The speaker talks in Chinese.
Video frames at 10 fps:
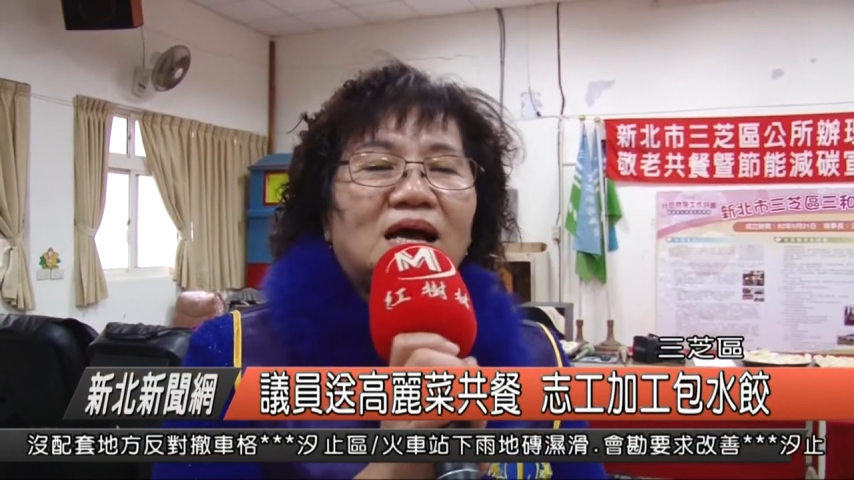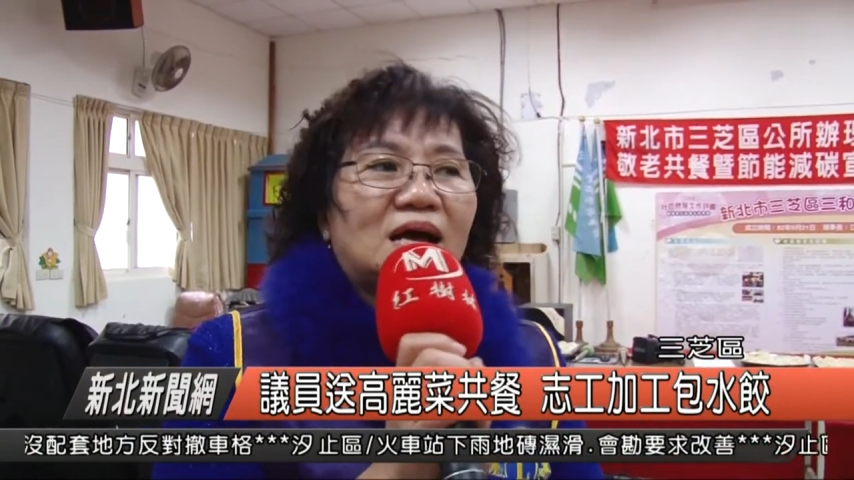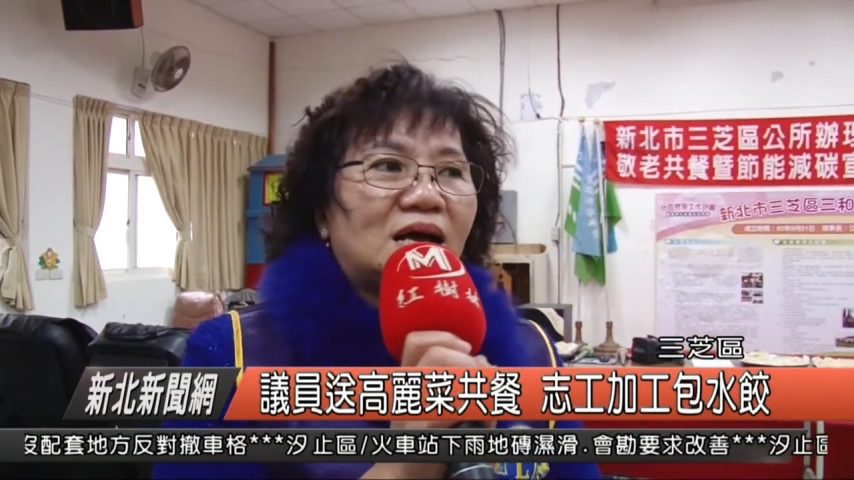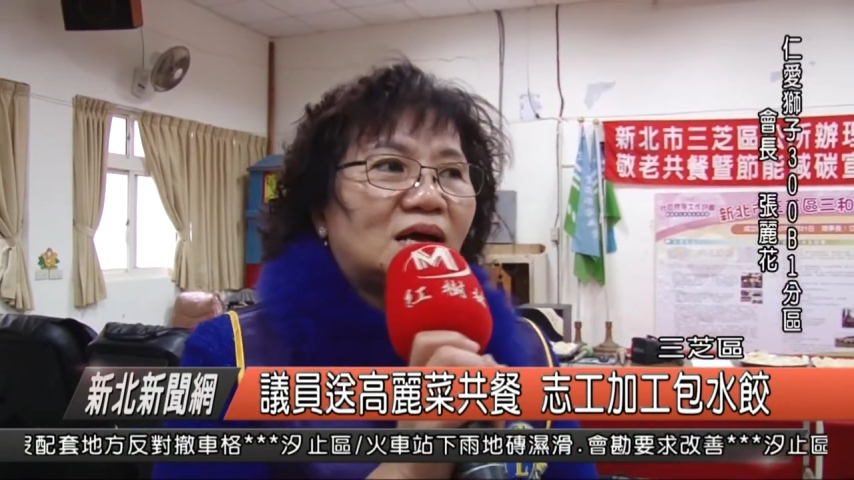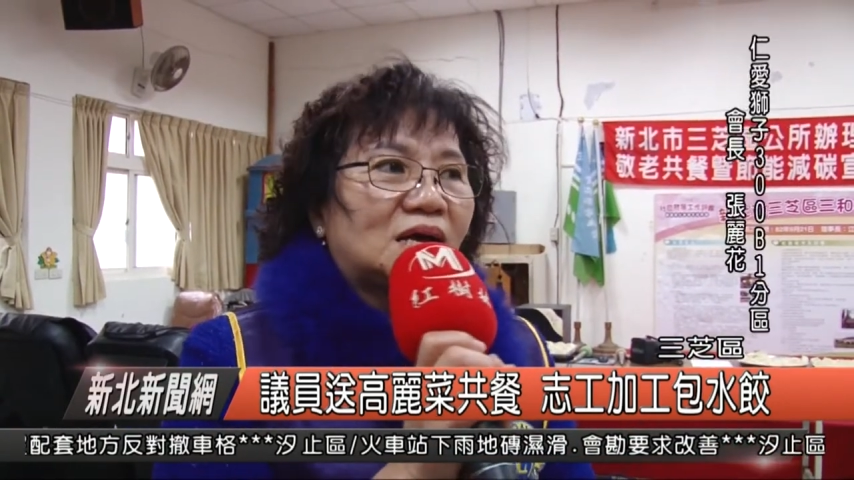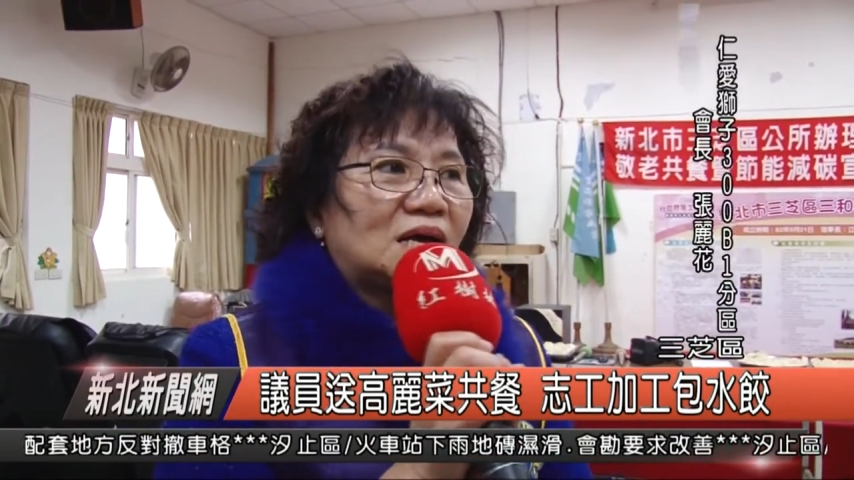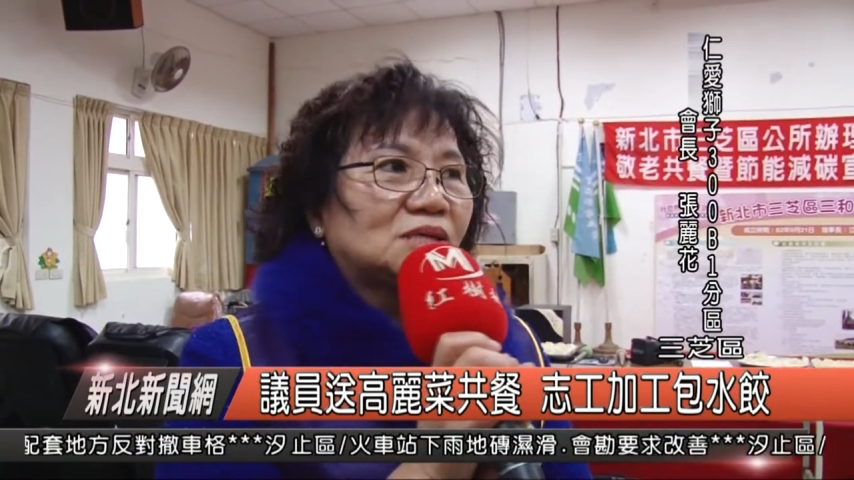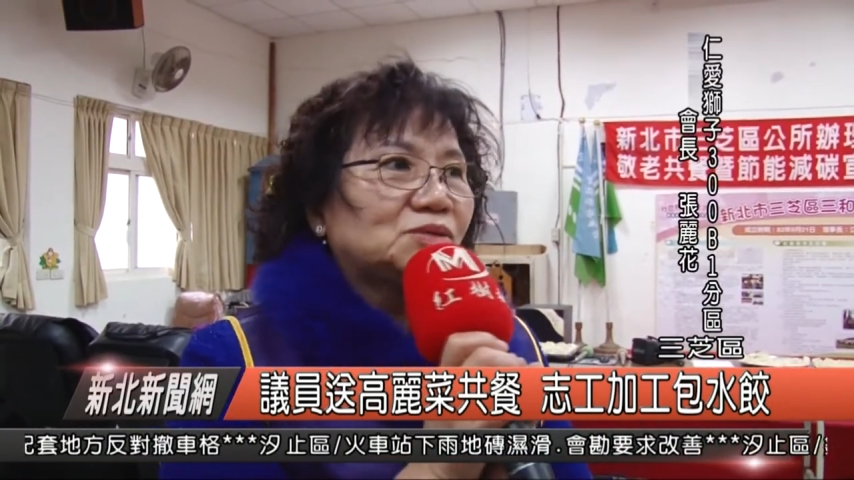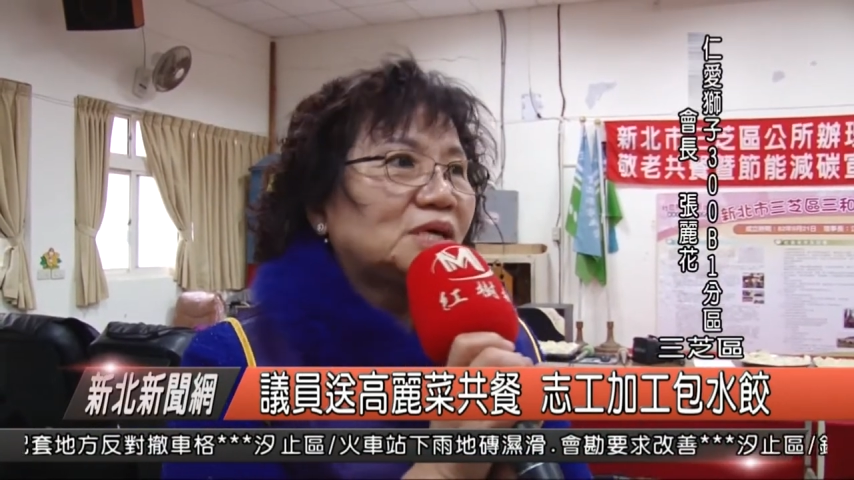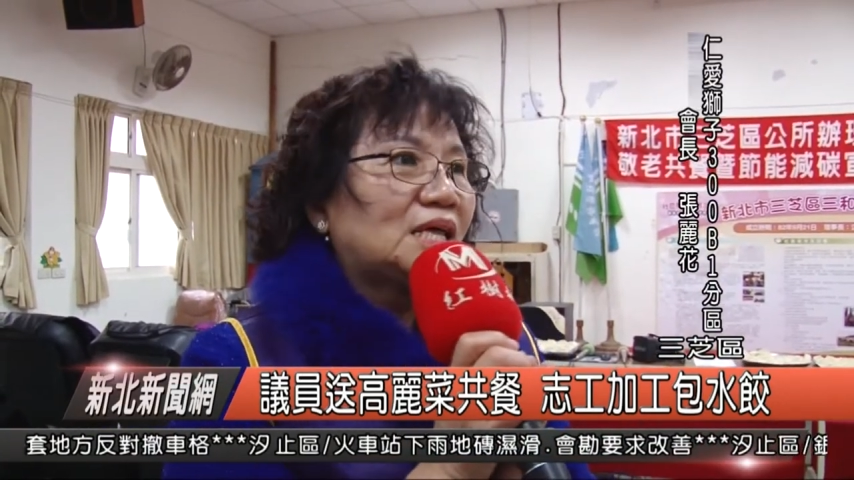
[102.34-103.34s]
呃，
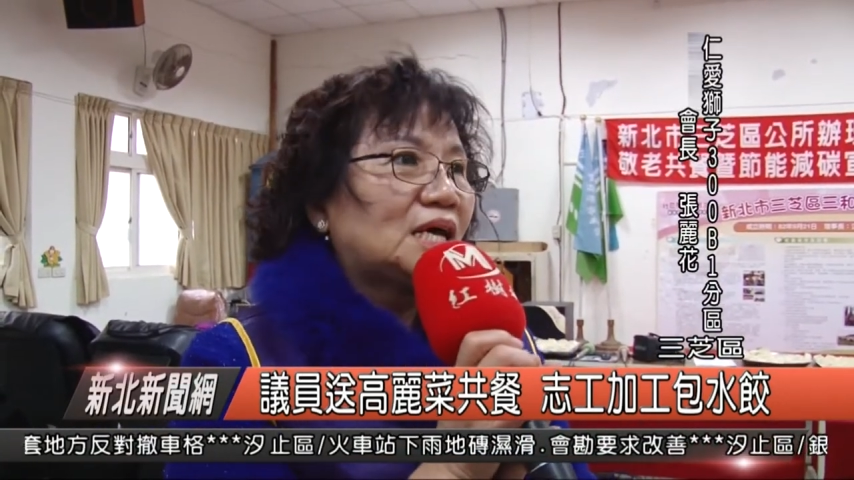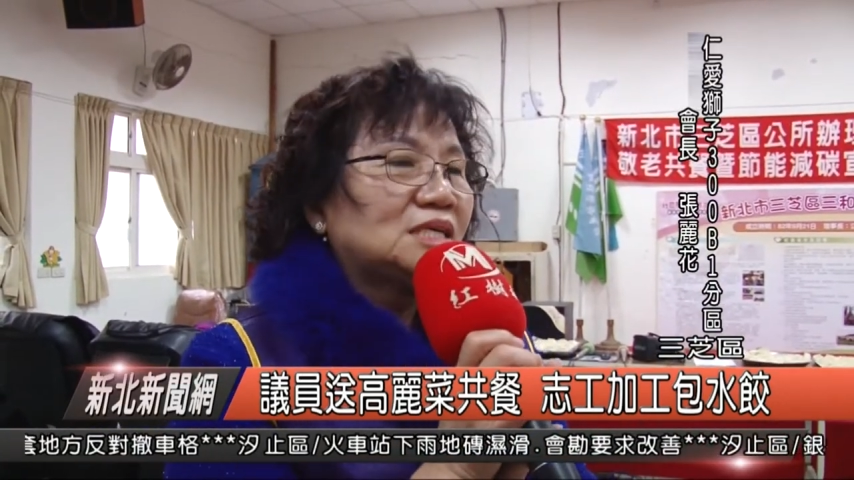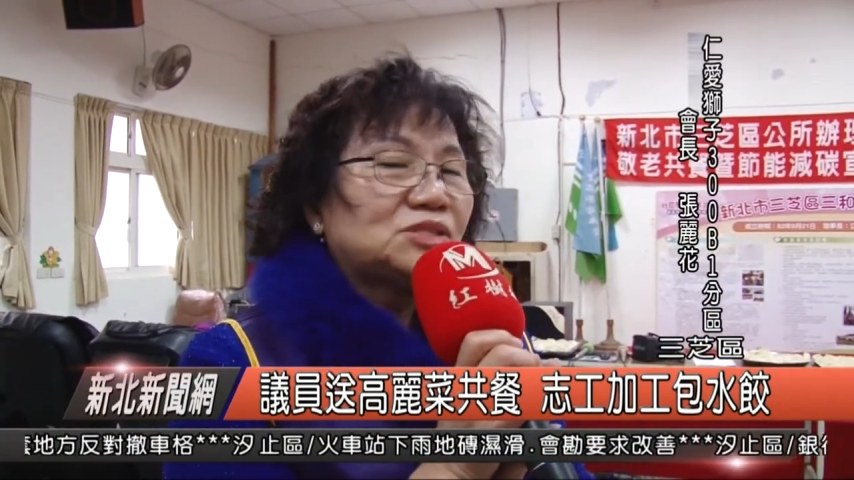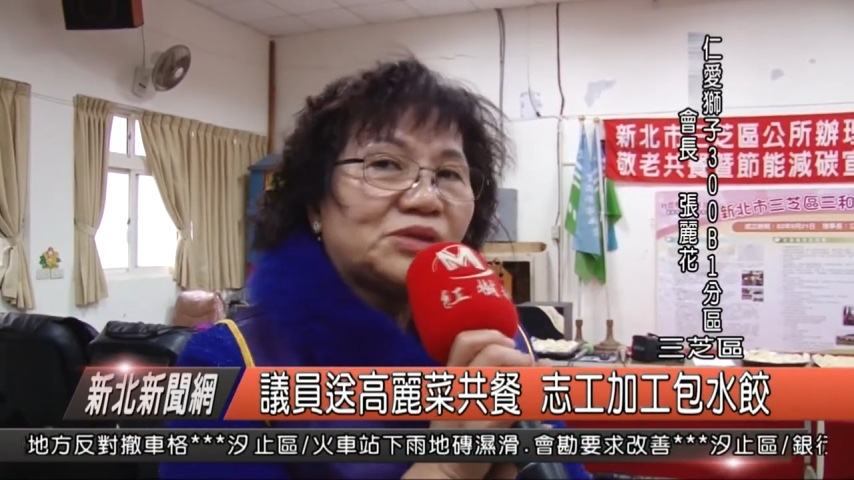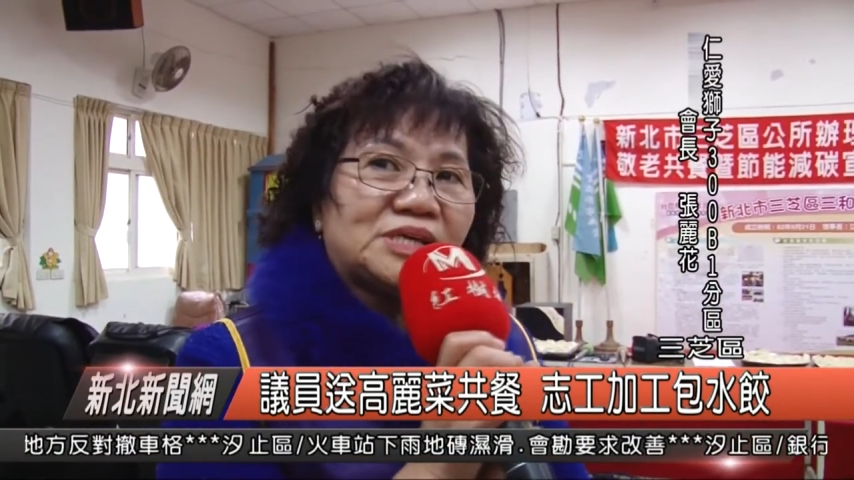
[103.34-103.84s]
所有的所